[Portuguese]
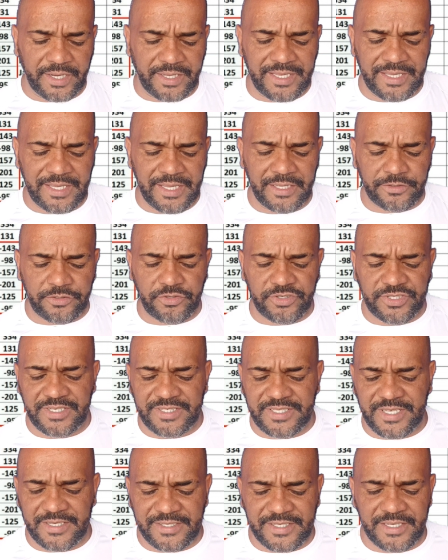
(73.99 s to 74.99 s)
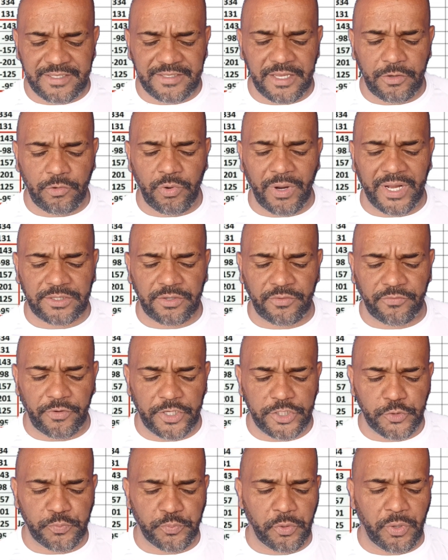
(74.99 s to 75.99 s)
564
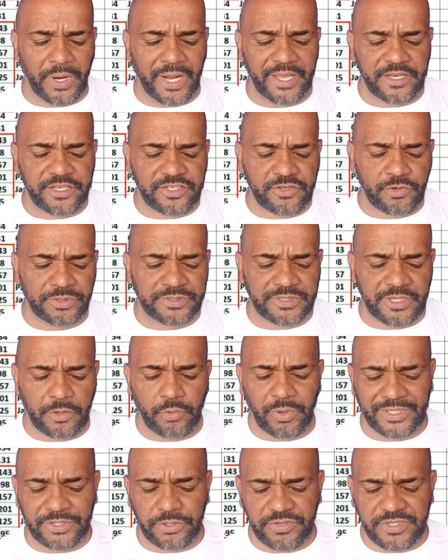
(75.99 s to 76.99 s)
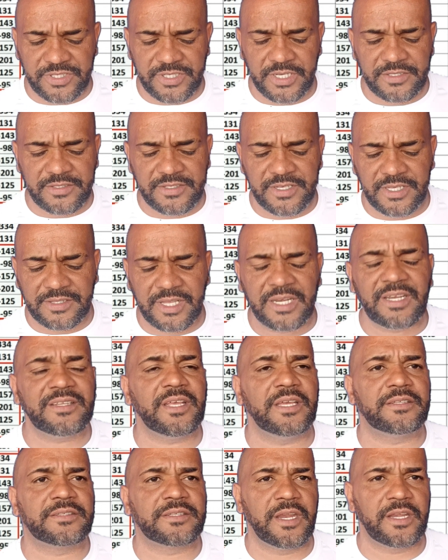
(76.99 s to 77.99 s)
votos para o Aires contra
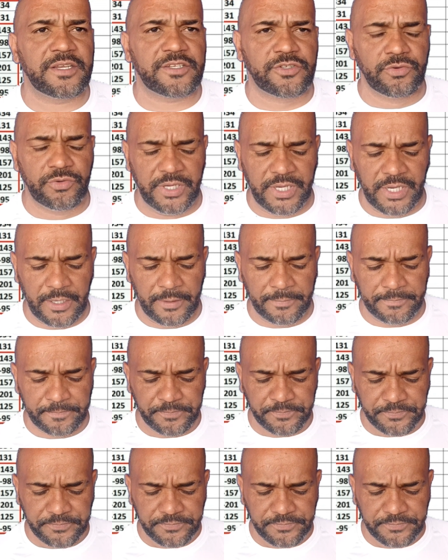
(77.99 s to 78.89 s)
433 do William.